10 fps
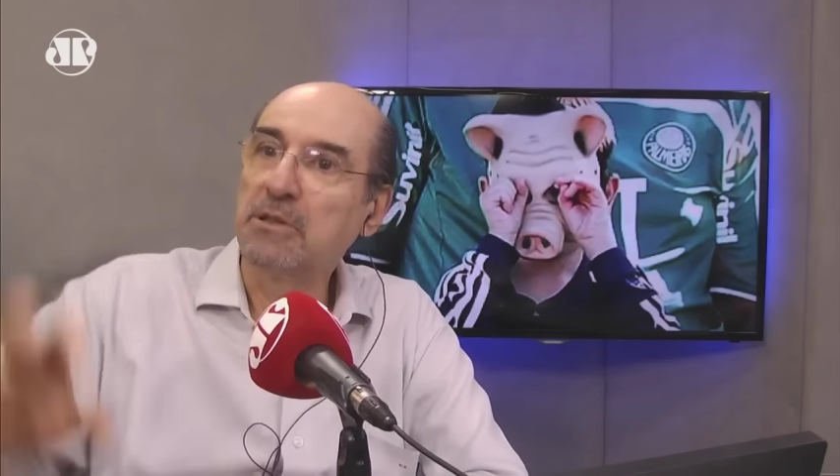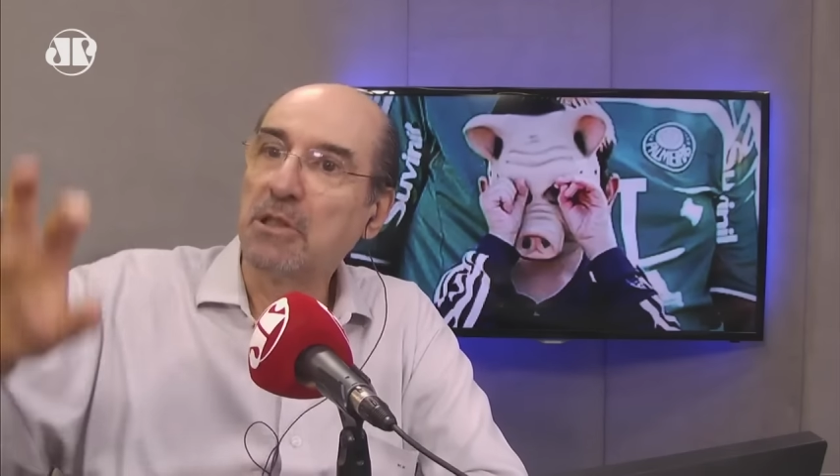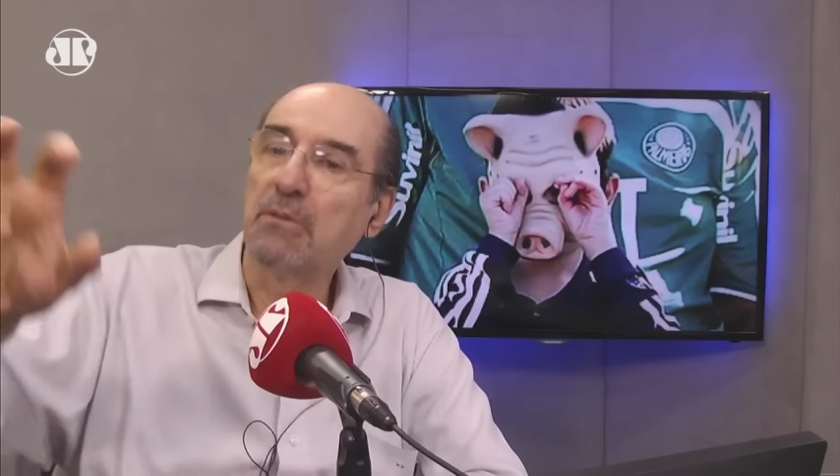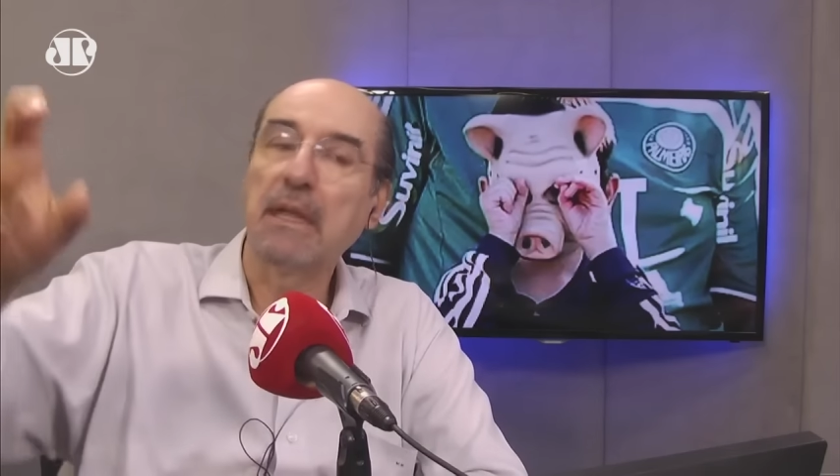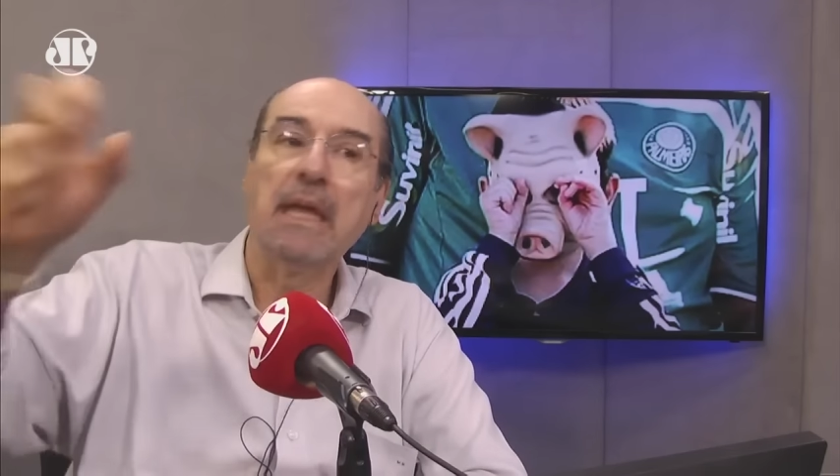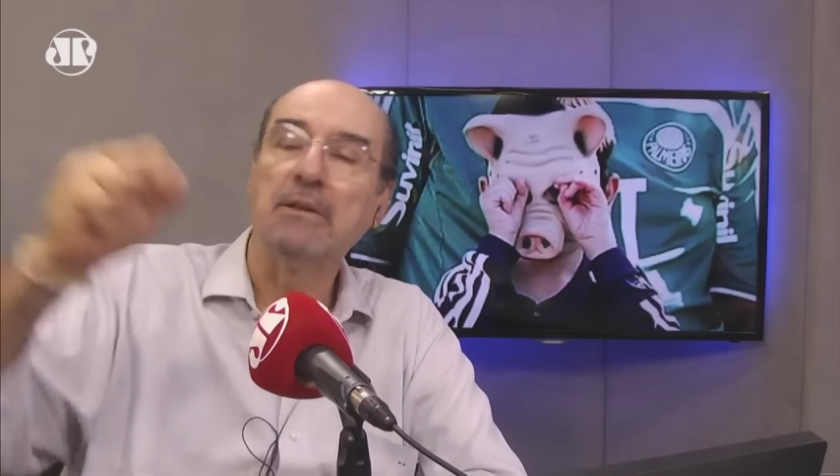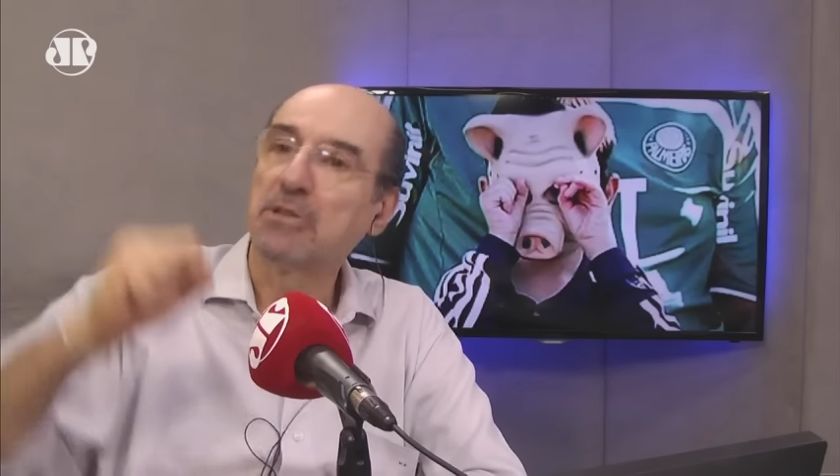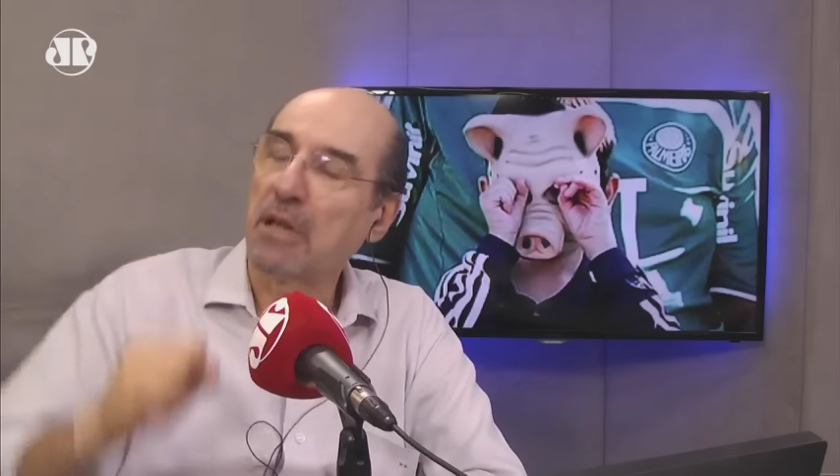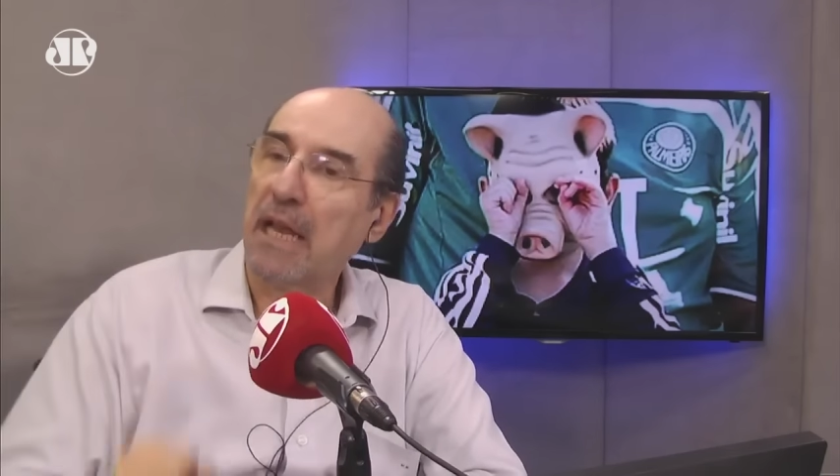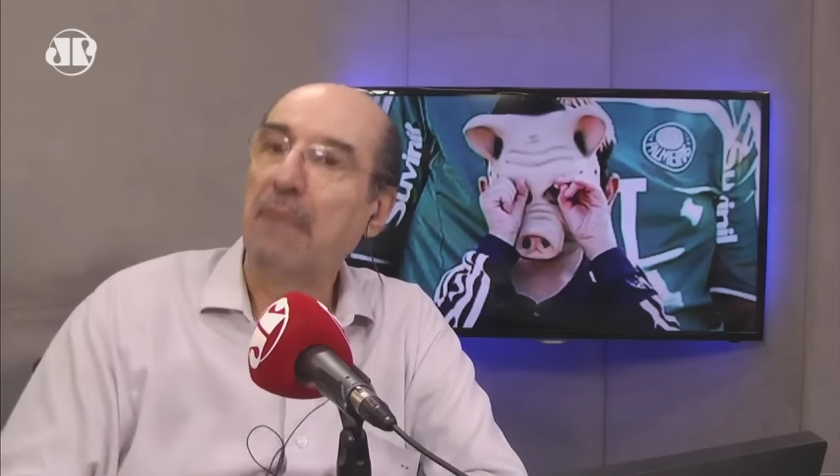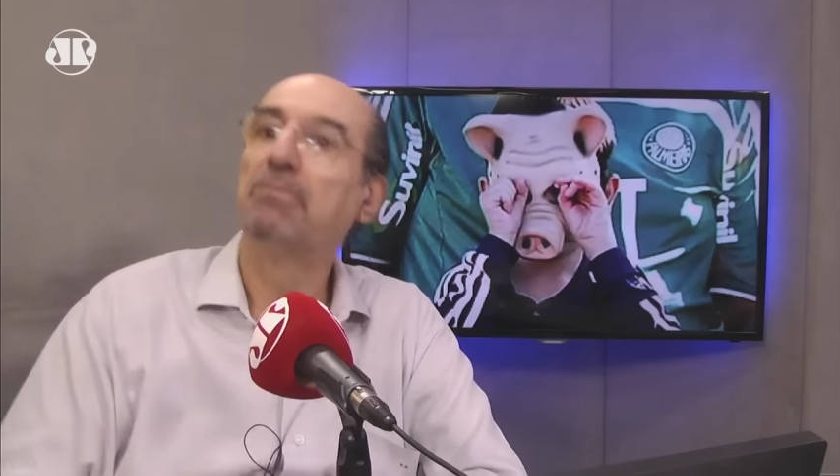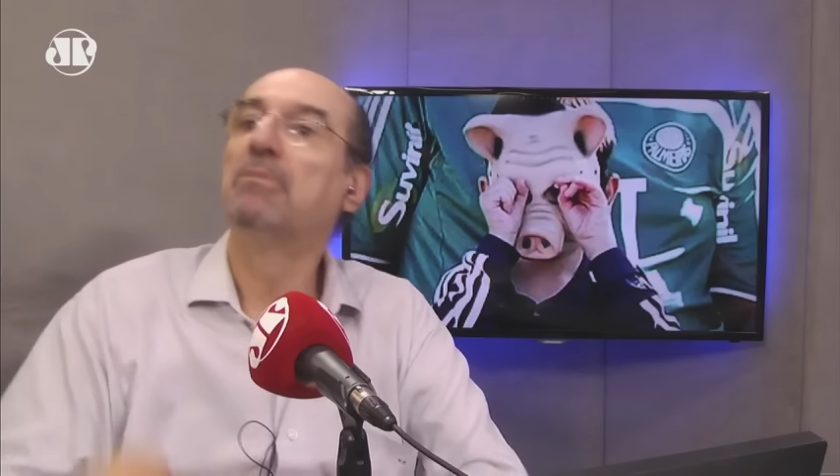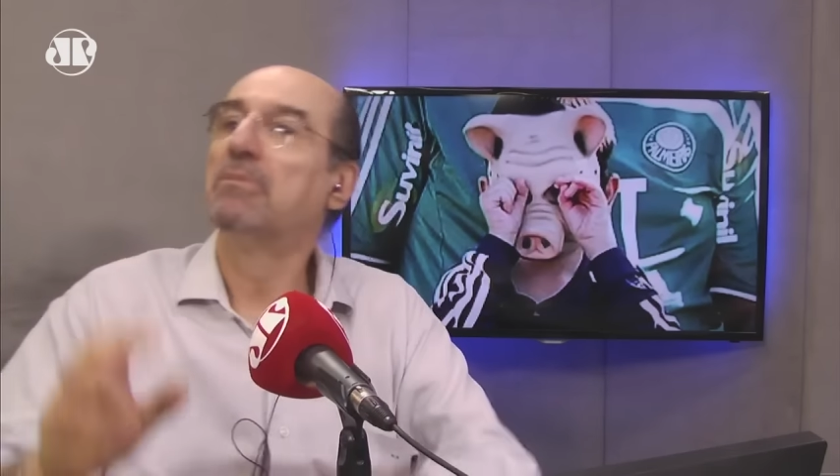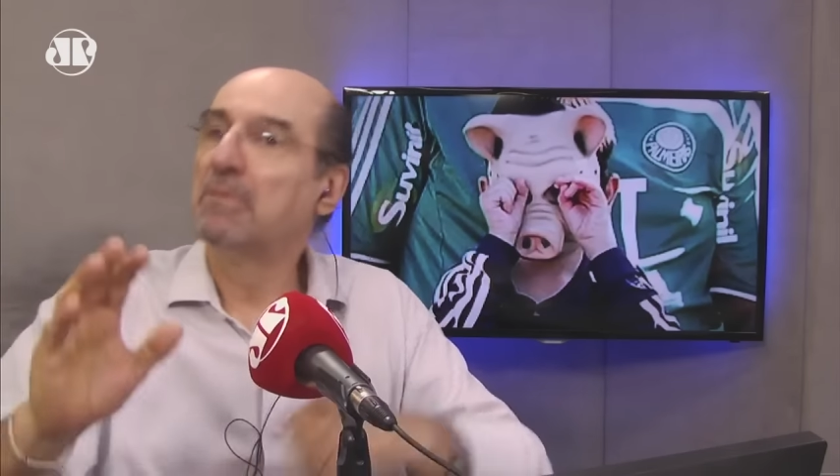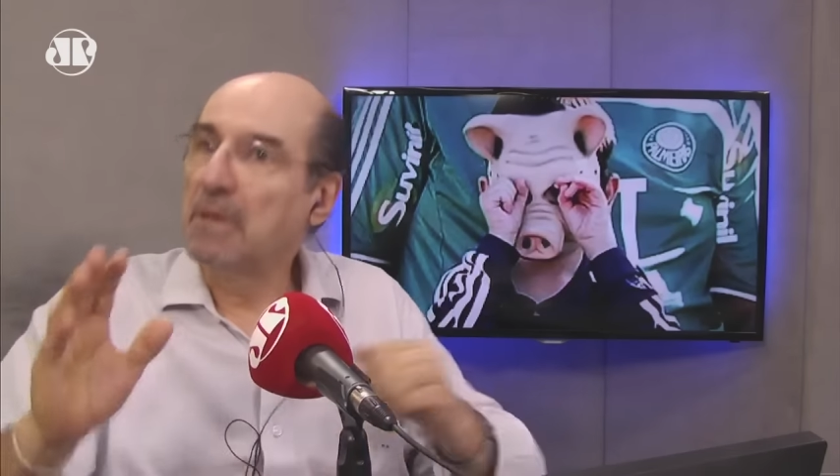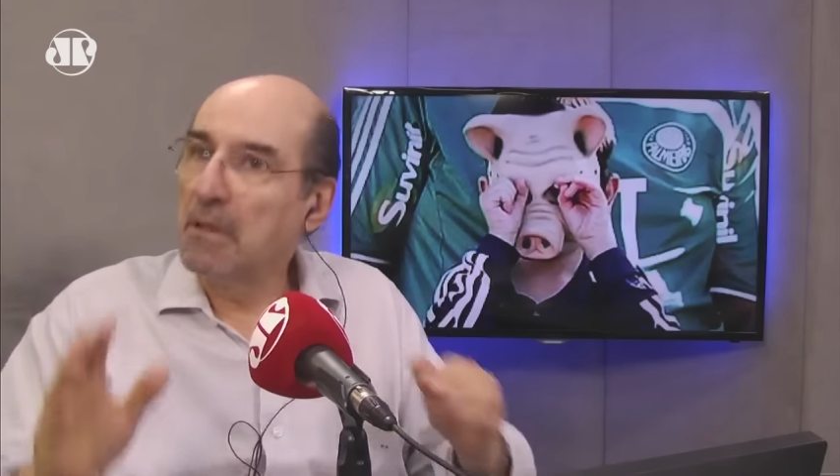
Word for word: E não sei o que, não sei o que lá.